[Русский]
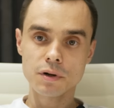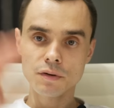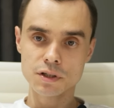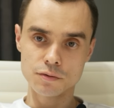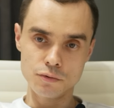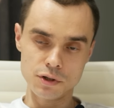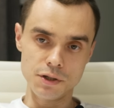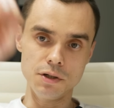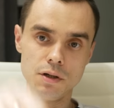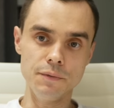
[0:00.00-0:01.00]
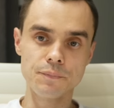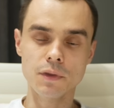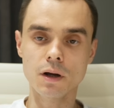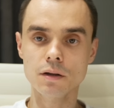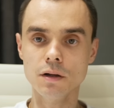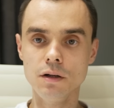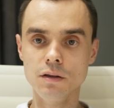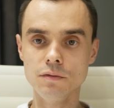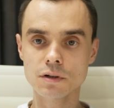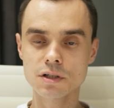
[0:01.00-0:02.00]
Приветствую зрителей на канале
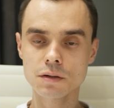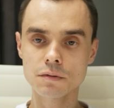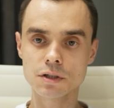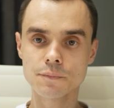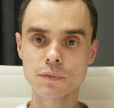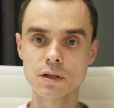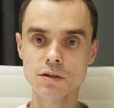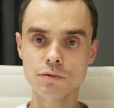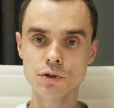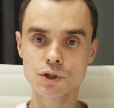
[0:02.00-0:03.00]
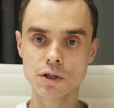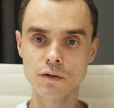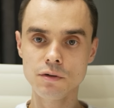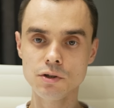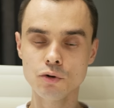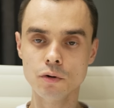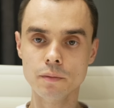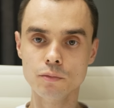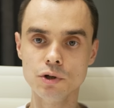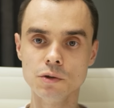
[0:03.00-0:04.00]
InvertService. Сегодняшнее видео
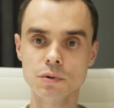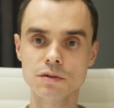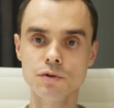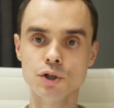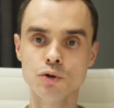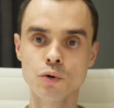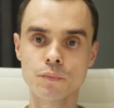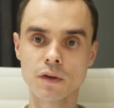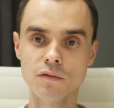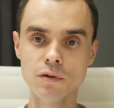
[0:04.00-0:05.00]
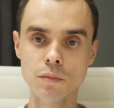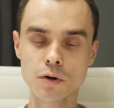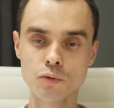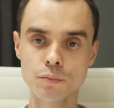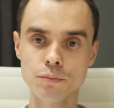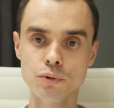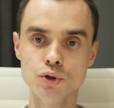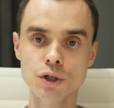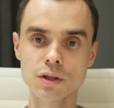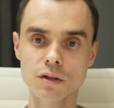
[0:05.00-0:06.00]
будет посвящено выбору
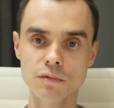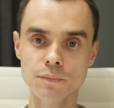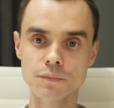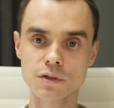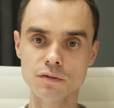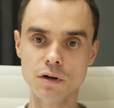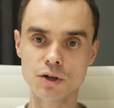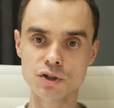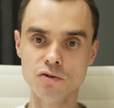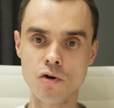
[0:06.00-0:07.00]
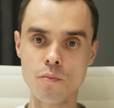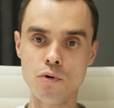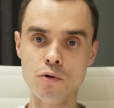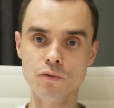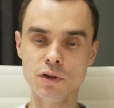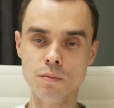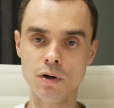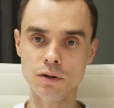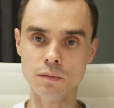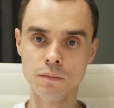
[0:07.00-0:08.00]
бюджетного сварочного
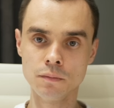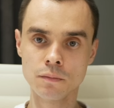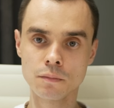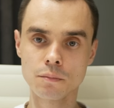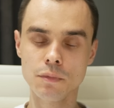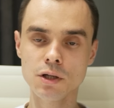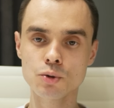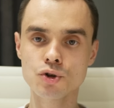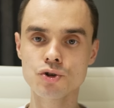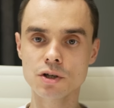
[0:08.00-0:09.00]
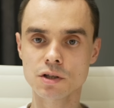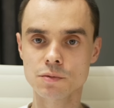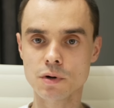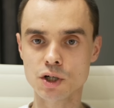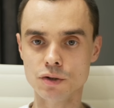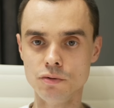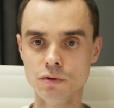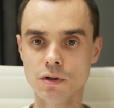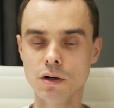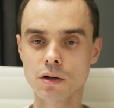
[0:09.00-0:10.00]
полуавтомата. Меня очень часто
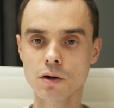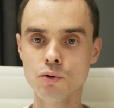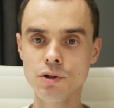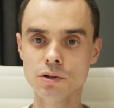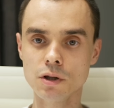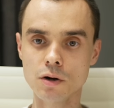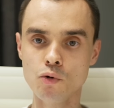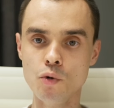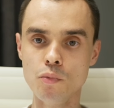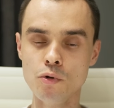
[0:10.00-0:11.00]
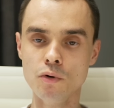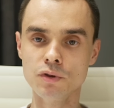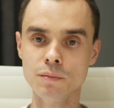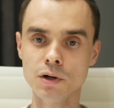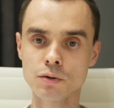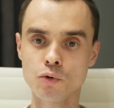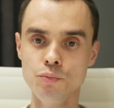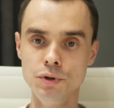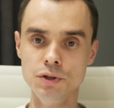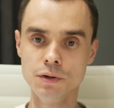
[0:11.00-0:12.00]
спрашивают, а какой недорогой полуавтомат
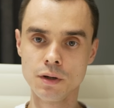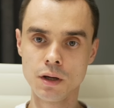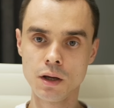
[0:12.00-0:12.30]
купить?